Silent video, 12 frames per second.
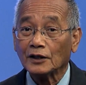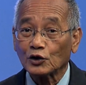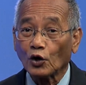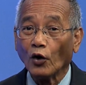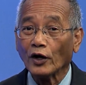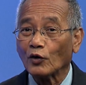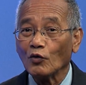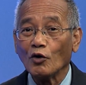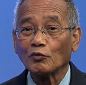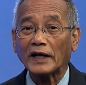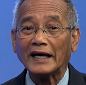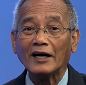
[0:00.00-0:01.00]
tôi cũng
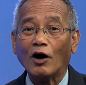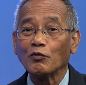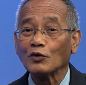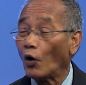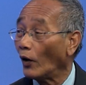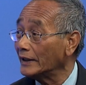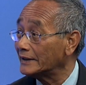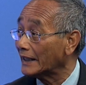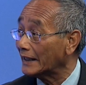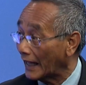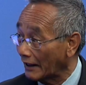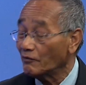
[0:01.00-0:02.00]
không thấy ông nói
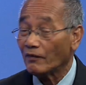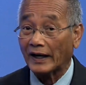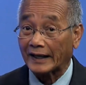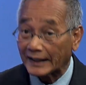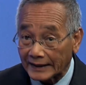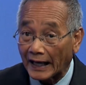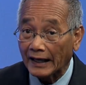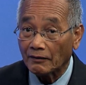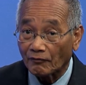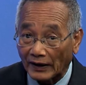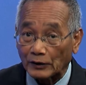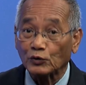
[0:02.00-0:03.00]
gì đến về kinh tế
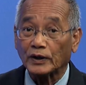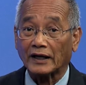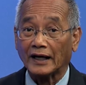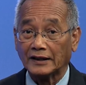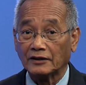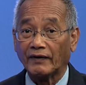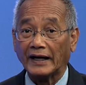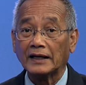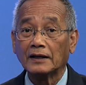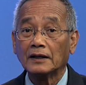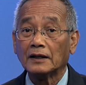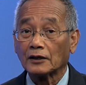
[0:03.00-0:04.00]
phải thú thật là như vậy
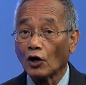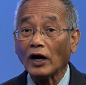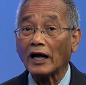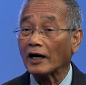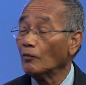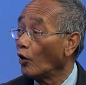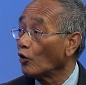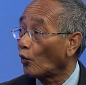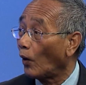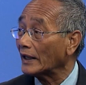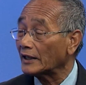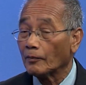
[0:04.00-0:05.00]
đó là cái mối
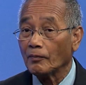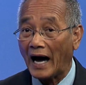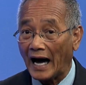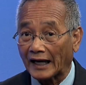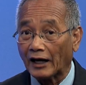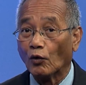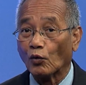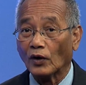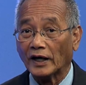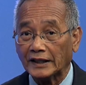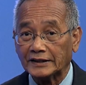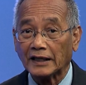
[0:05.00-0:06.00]
quan tâm hàng đầu của
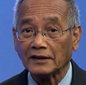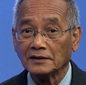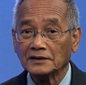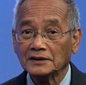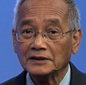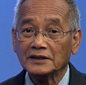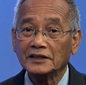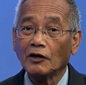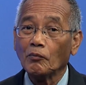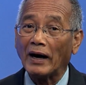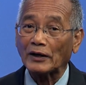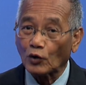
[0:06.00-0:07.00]
người dân
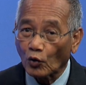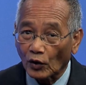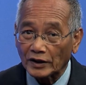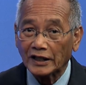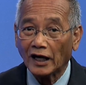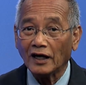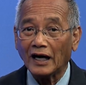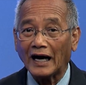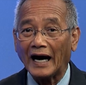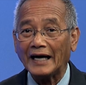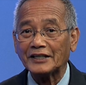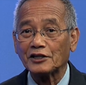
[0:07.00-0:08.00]
nhưng mà tôi còn nhớ là
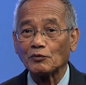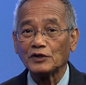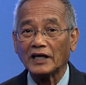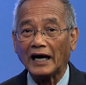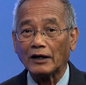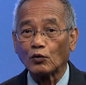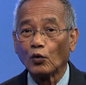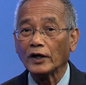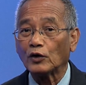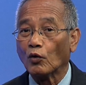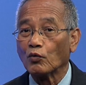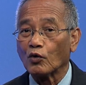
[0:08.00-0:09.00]
ngay trong những ngày cuối
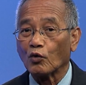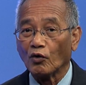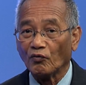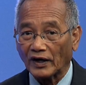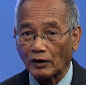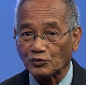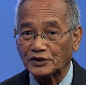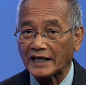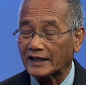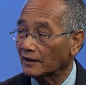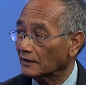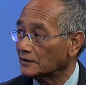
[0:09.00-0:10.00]
cùng của cuộc vận động tranh cử